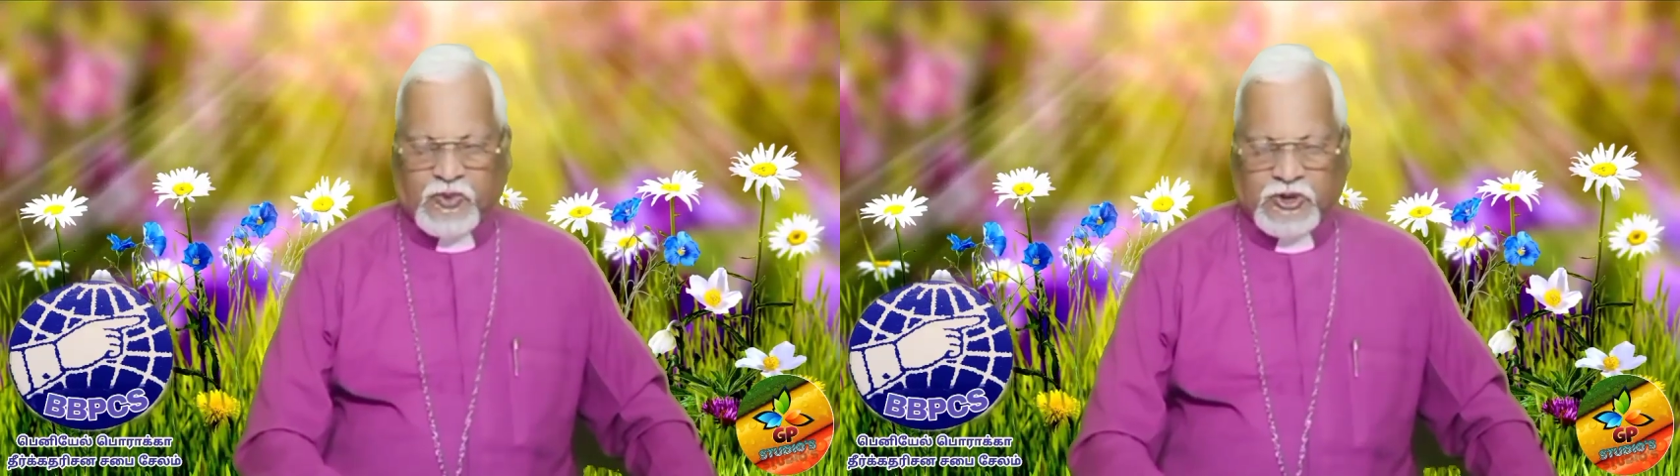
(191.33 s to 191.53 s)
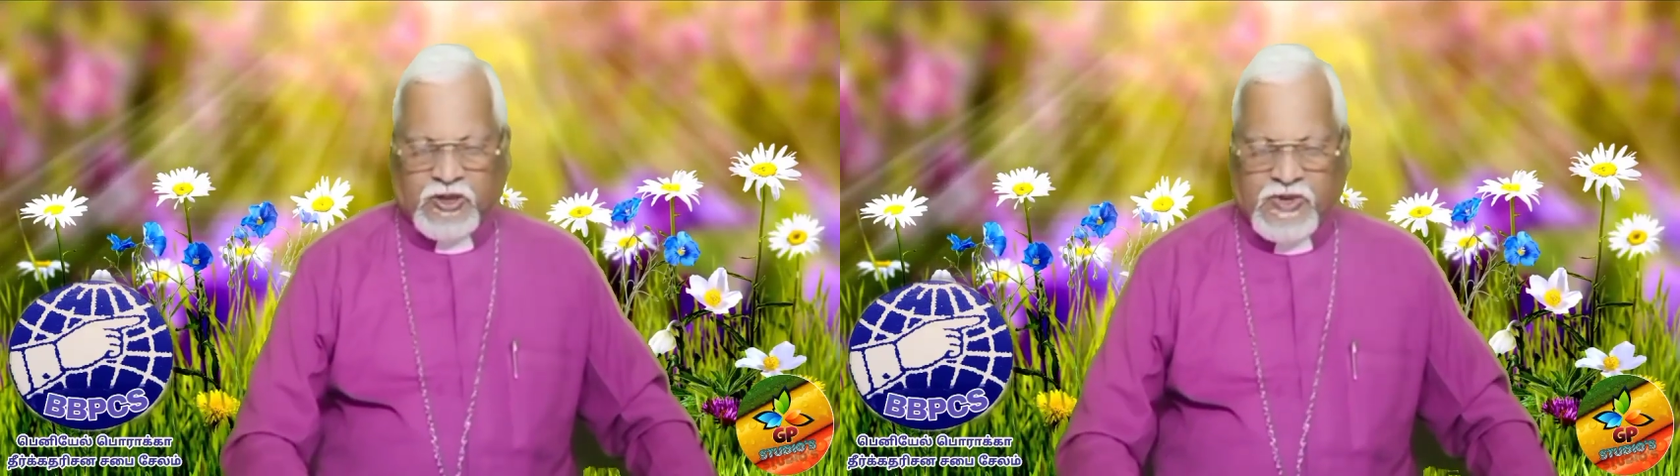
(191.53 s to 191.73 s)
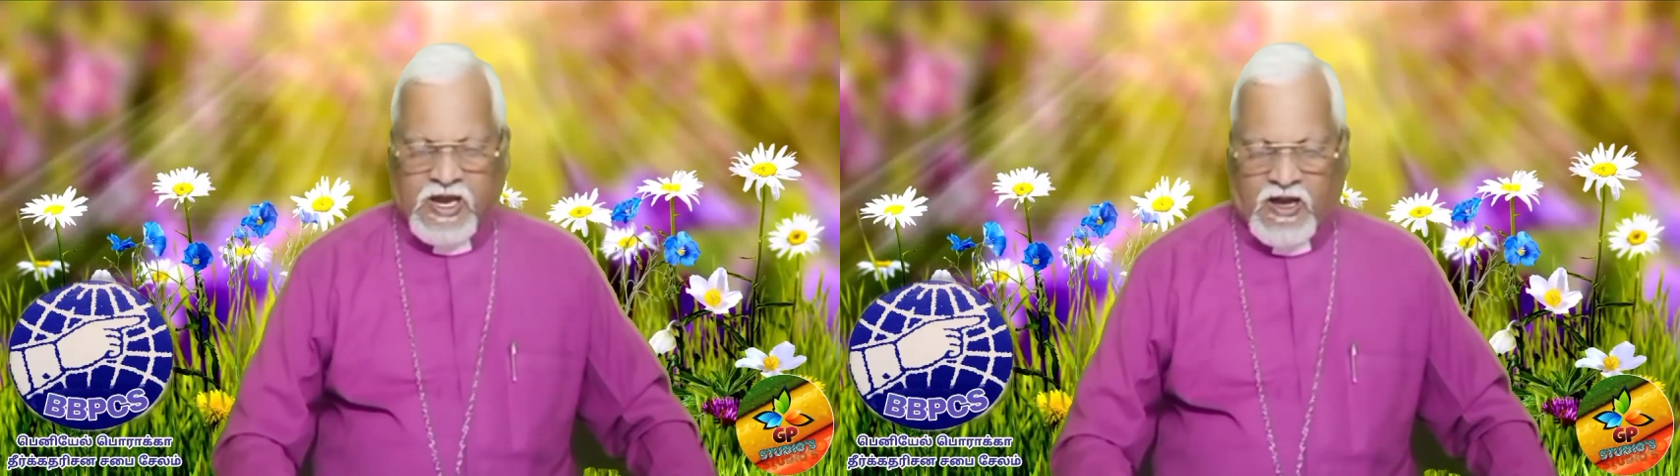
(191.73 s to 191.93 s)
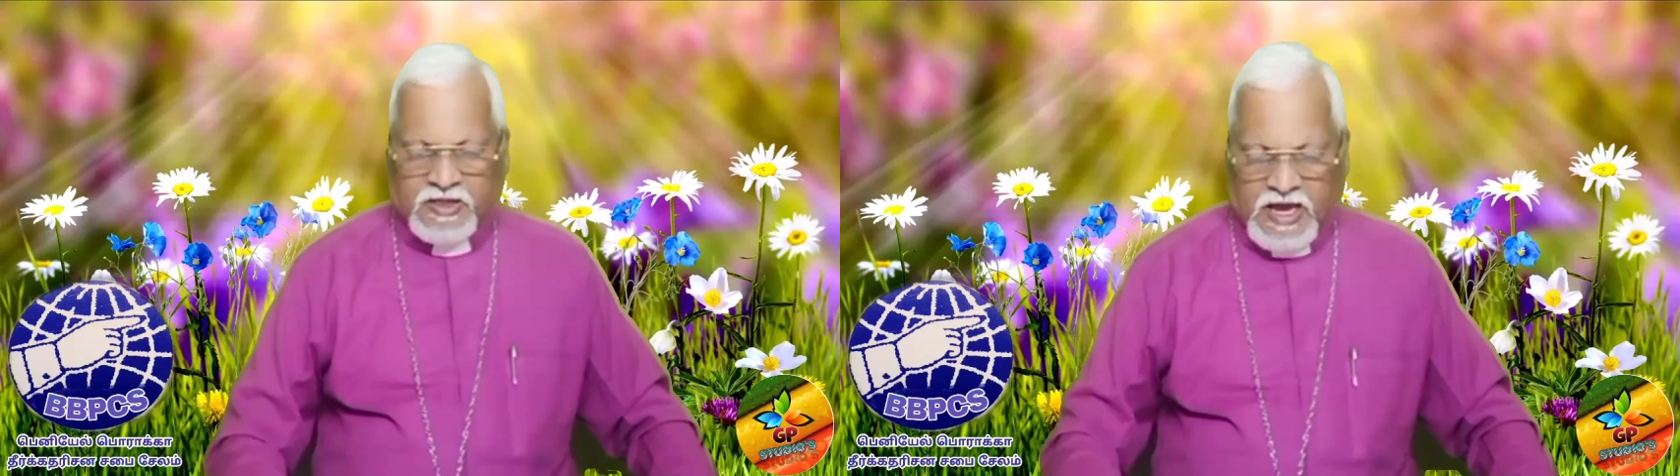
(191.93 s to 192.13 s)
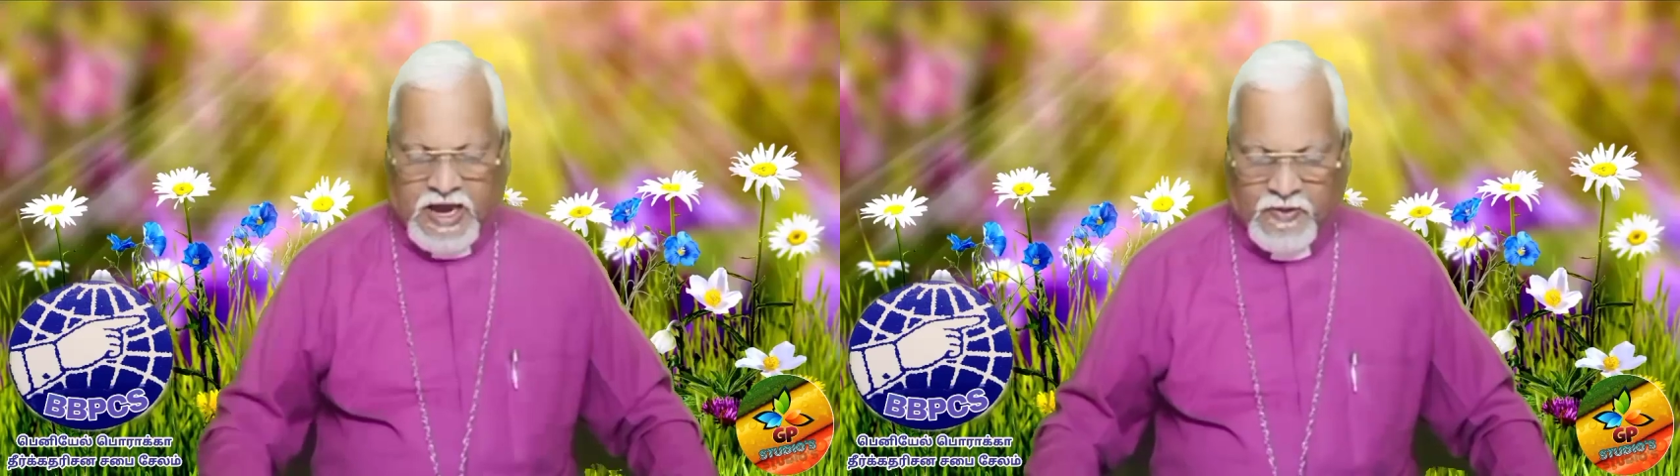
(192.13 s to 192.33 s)

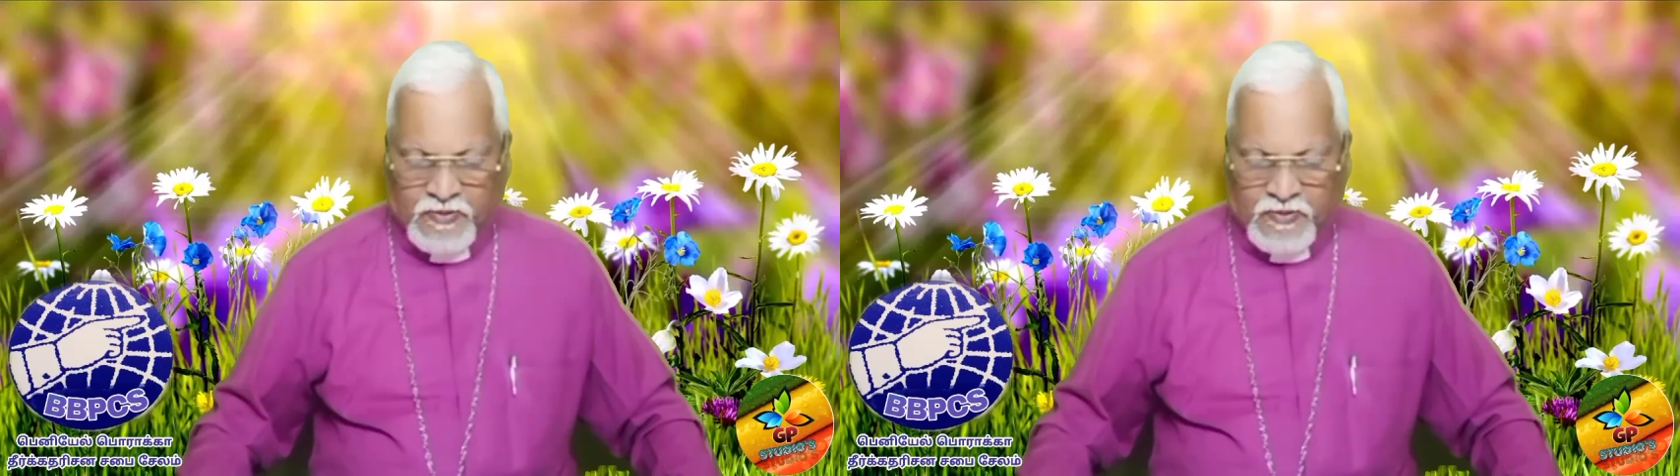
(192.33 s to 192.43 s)
ஊதுவியாதே